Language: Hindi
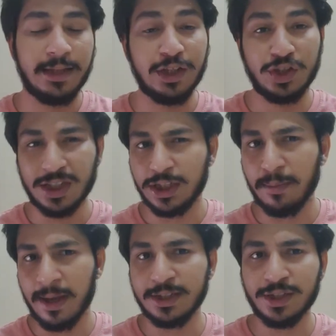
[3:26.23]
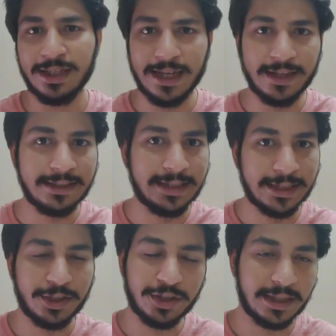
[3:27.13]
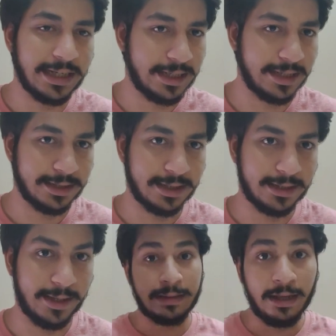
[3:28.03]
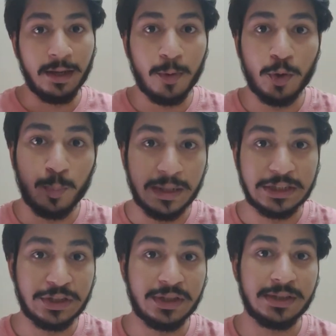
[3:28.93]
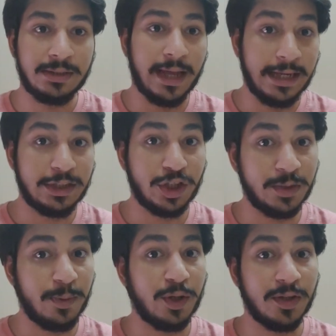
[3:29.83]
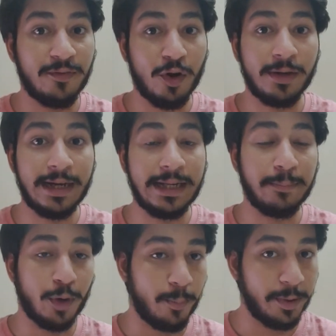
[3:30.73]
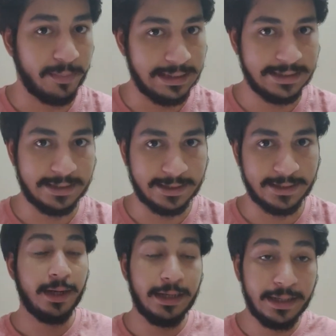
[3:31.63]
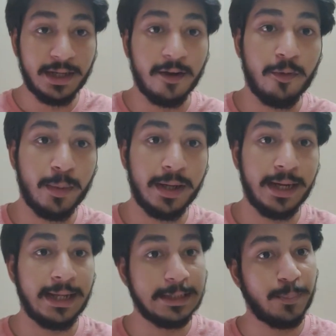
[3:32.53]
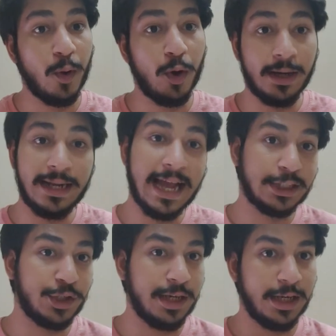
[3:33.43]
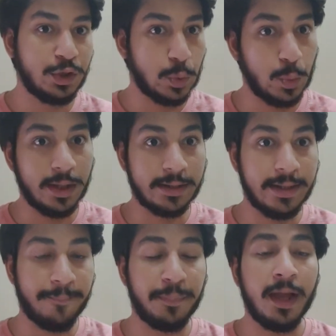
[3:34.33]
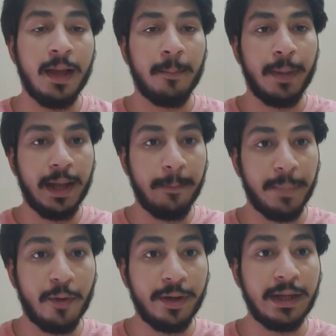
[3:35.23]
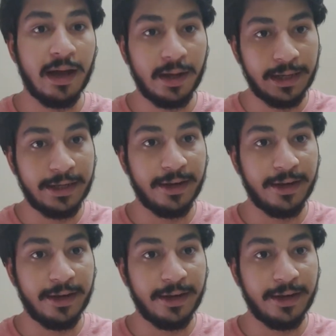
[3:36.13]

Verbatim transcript: देन जस्ट इमेजिन ये क्या डिजास्टर्स क्रिएट कर सकता है थिंक अबाउट पेशेंट्स डाइंग जस्ट बिकॉज ऑफ नॉट गेटिंग प्रॉपर मेडिसिन इंडियन गवर्नमेंट ने इस पर ऑलरेडी एक्शन लेना शुरू कर दिया by एम्पावरिंग आर